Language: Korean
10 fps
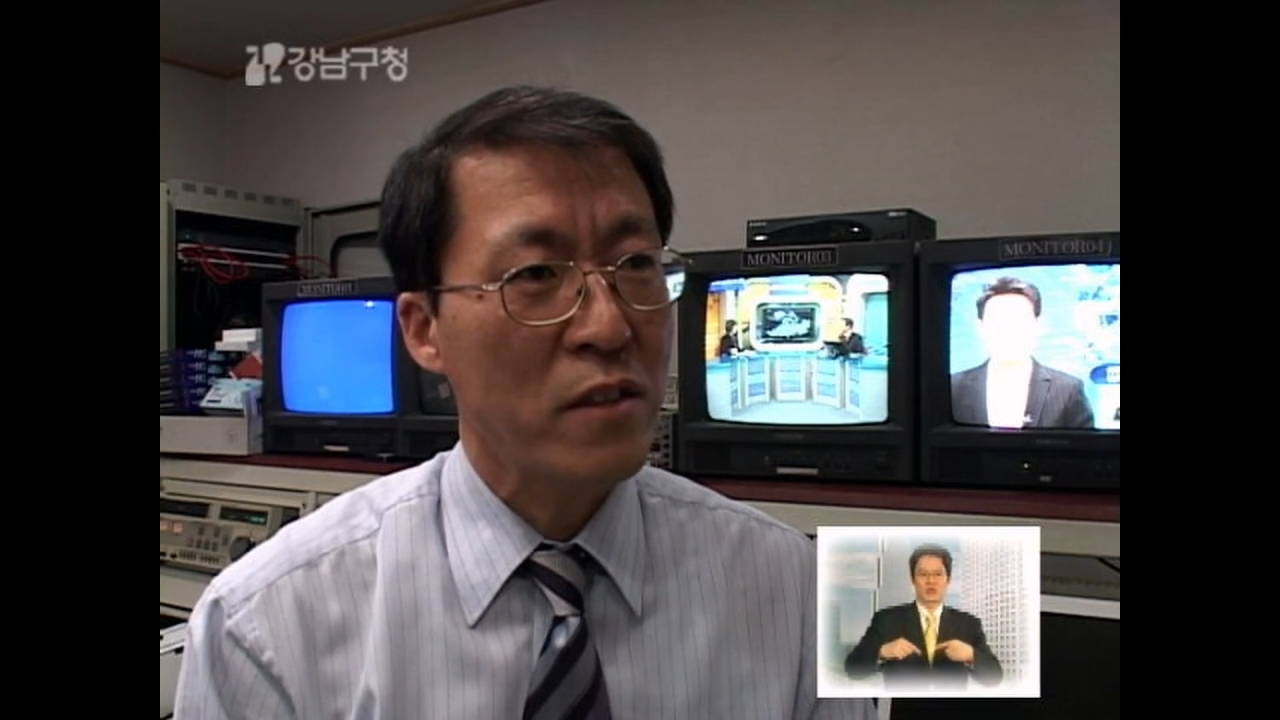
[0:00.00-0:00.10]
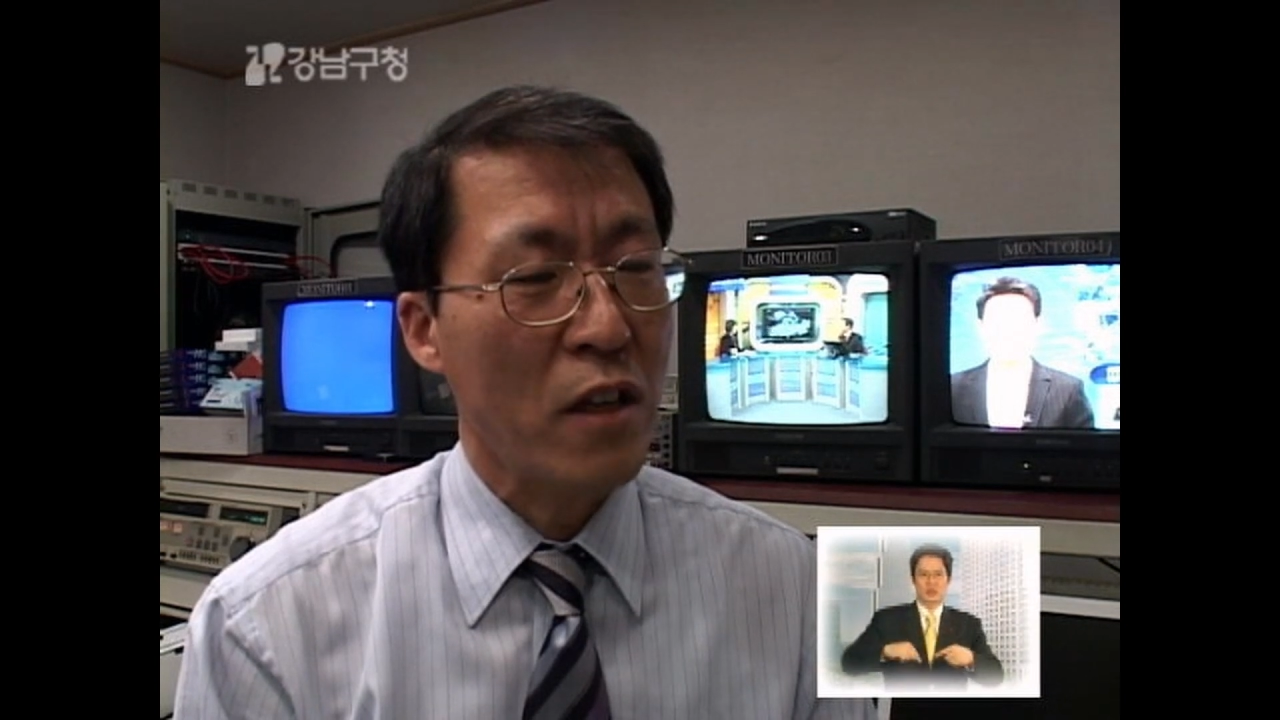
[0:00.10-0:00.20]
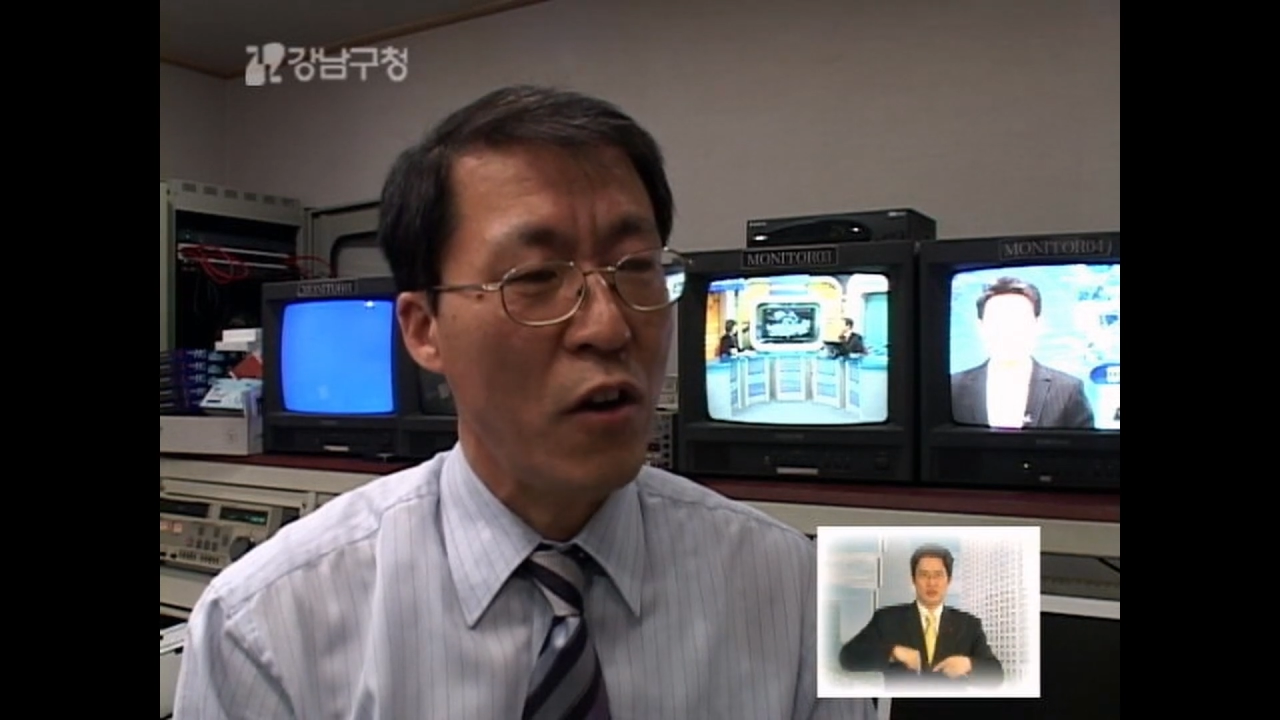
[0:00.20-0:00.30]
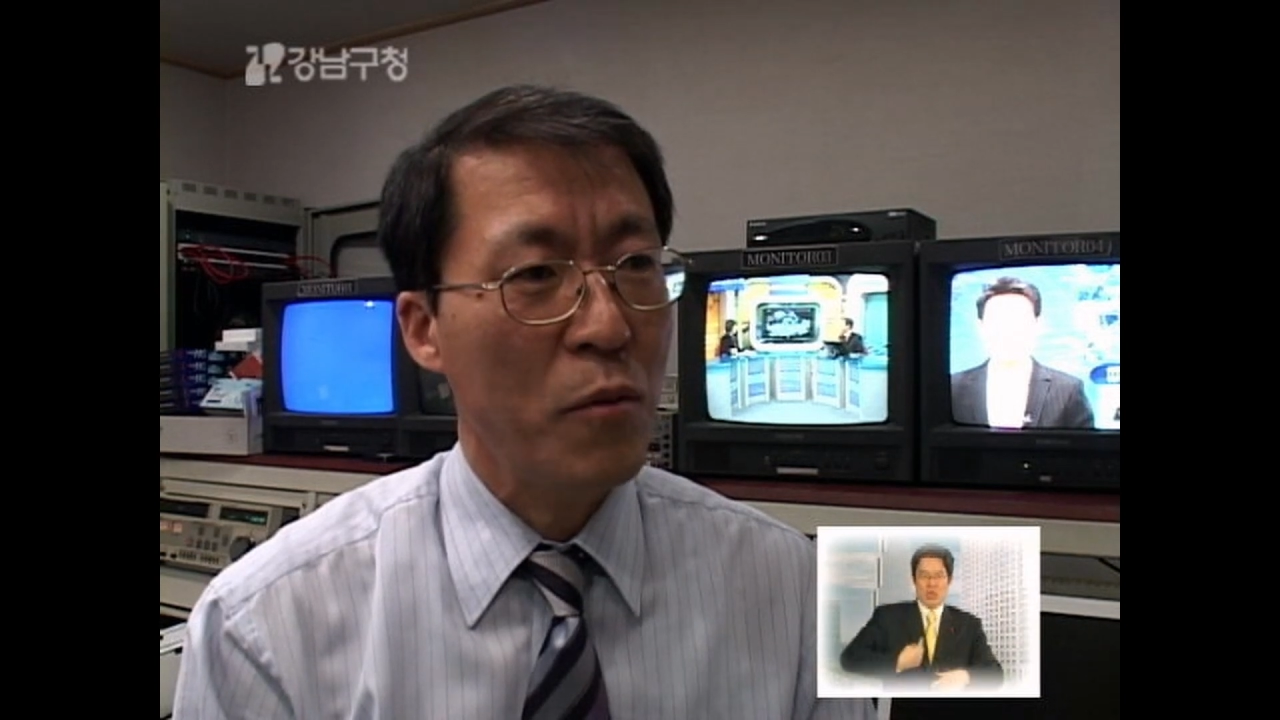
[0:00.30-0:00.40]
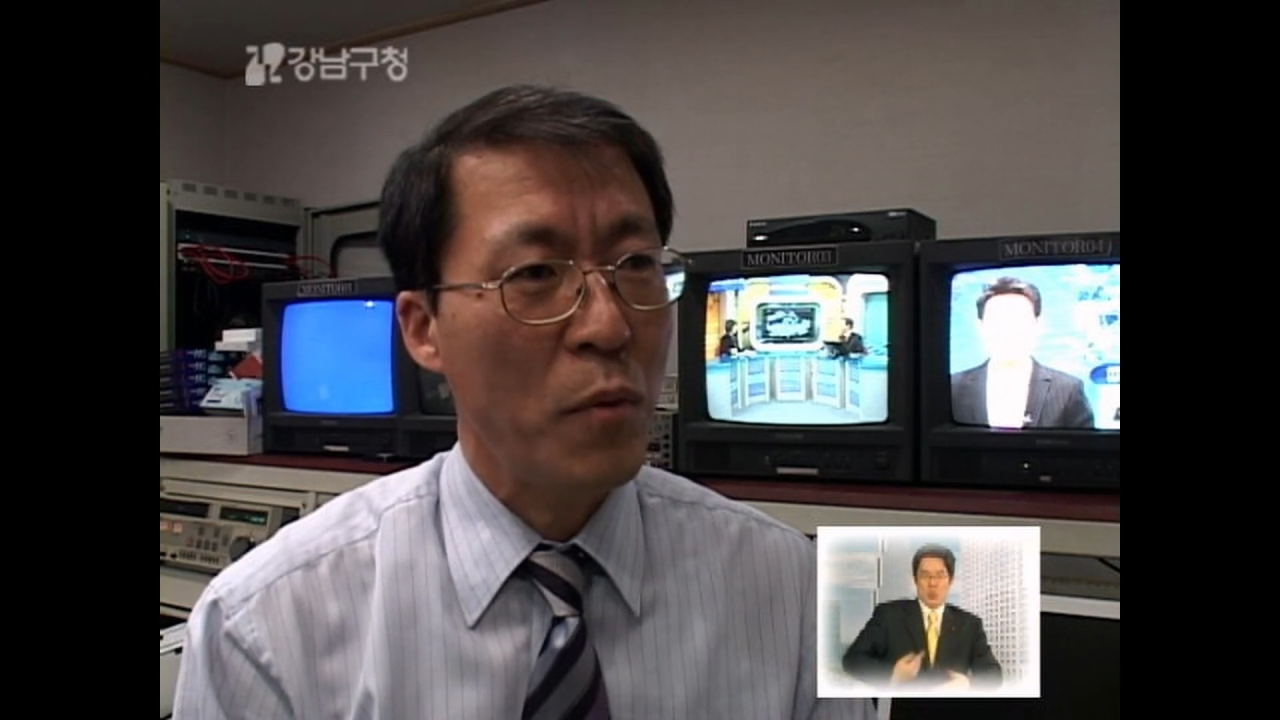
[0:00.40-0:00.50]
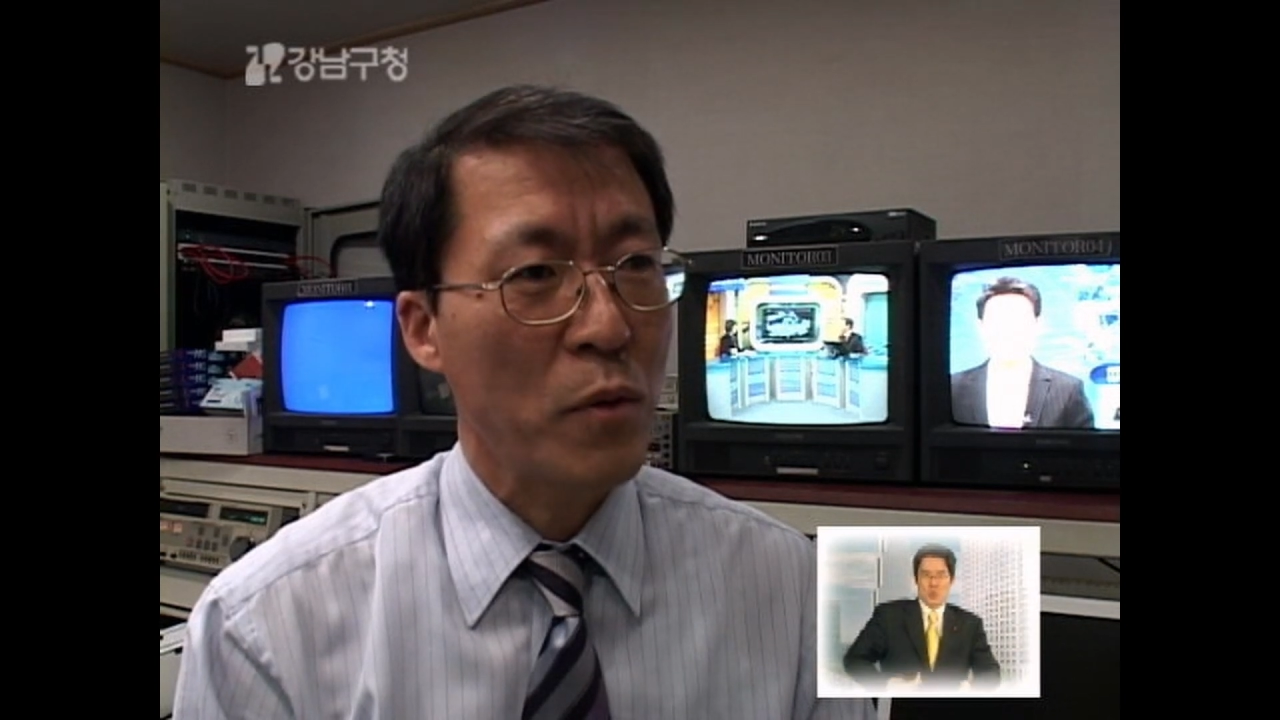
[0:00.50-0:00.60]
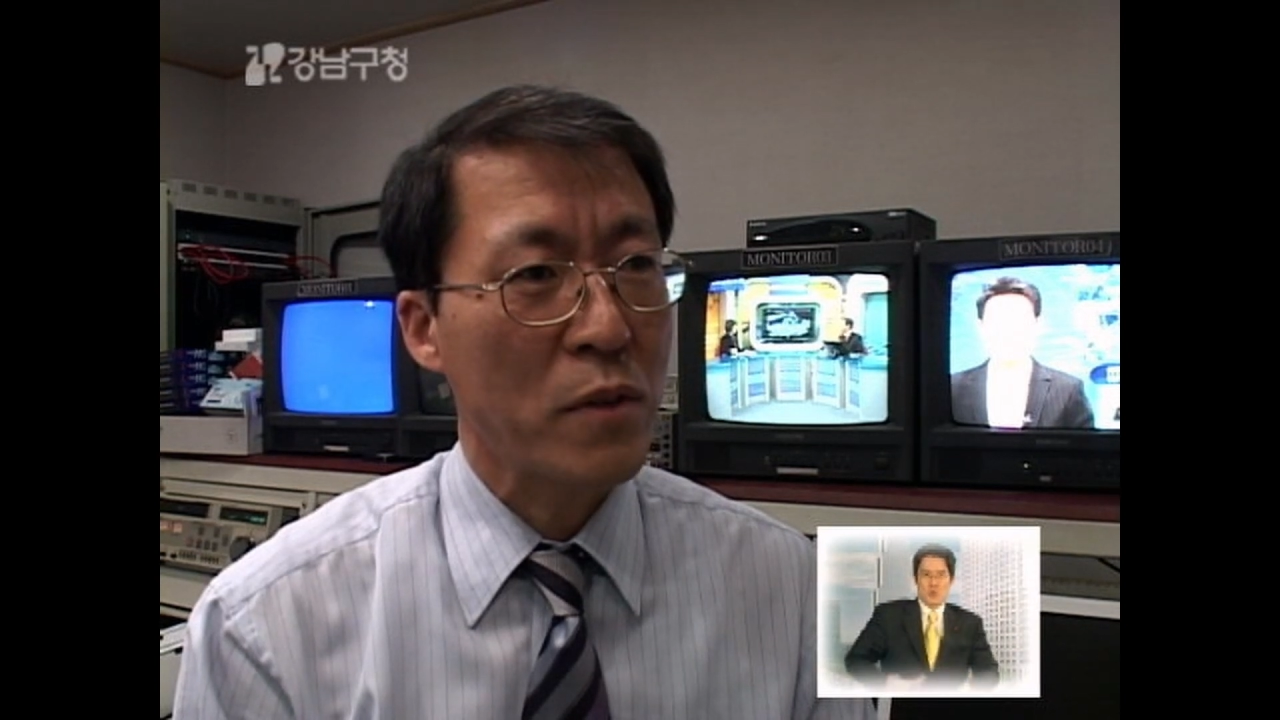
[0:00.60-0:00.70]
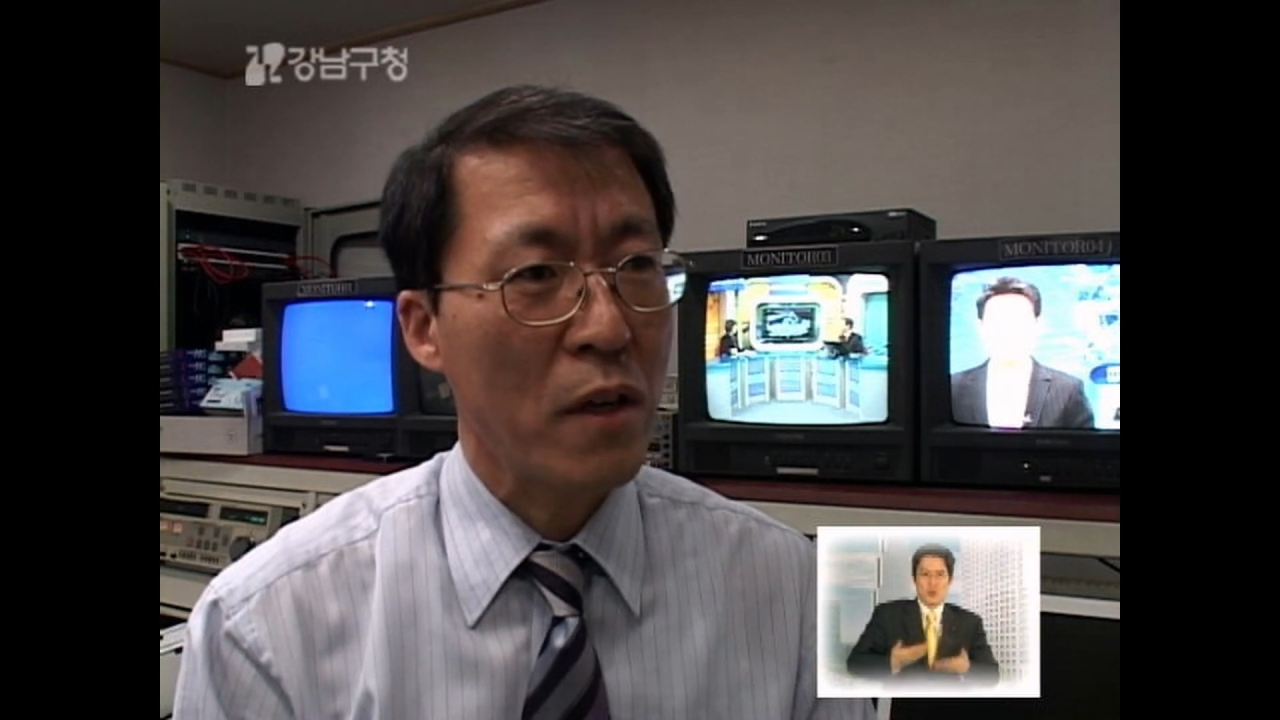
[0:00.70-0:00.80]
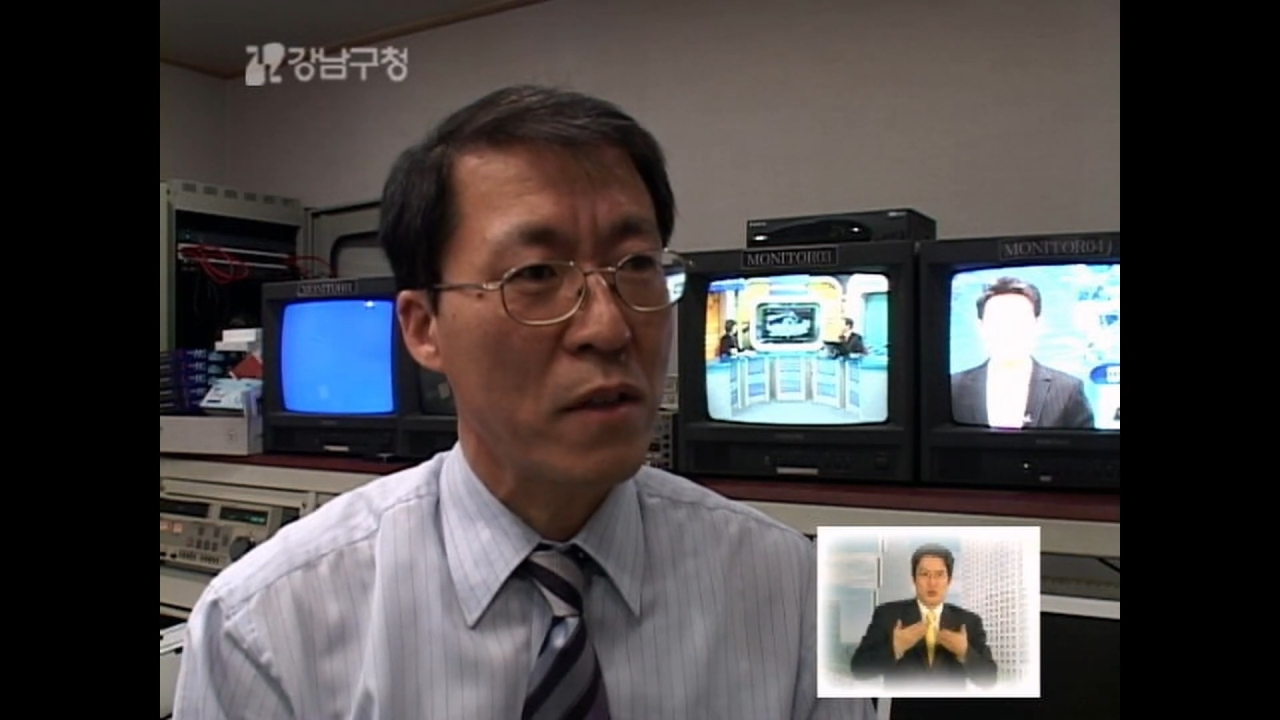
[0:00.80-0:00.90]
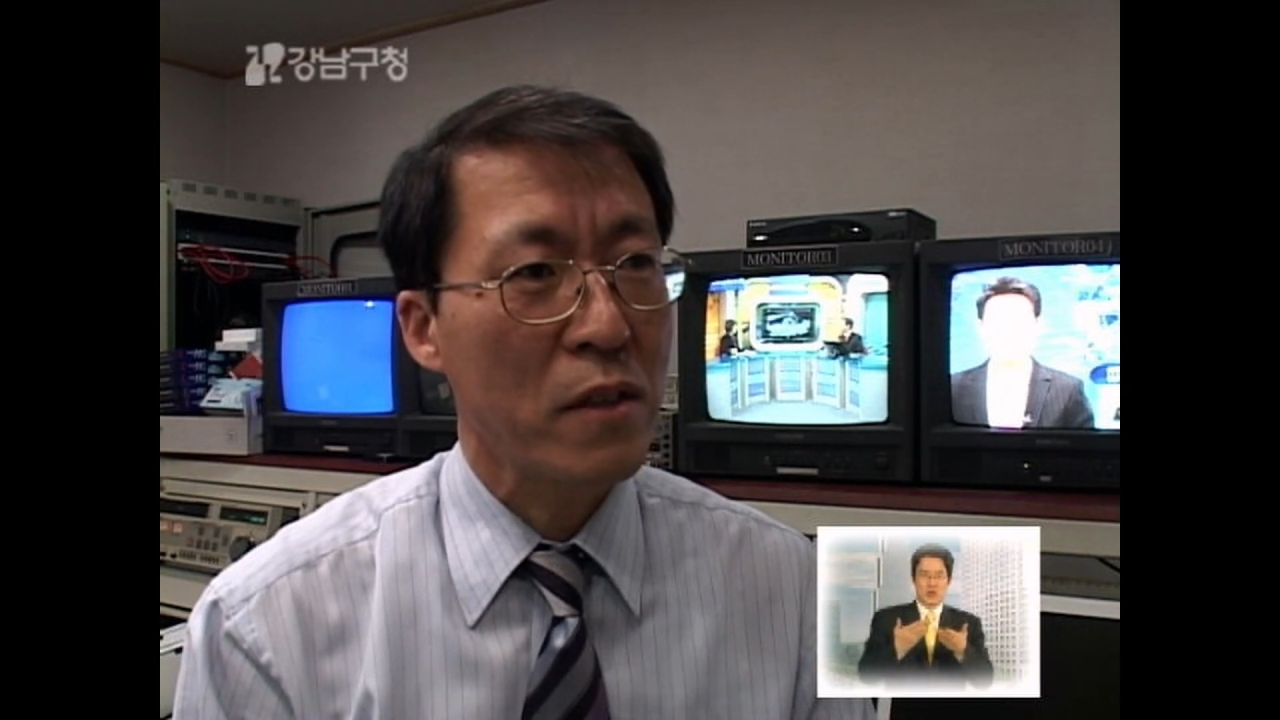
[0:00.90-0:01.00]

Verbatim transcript: 자원봉사를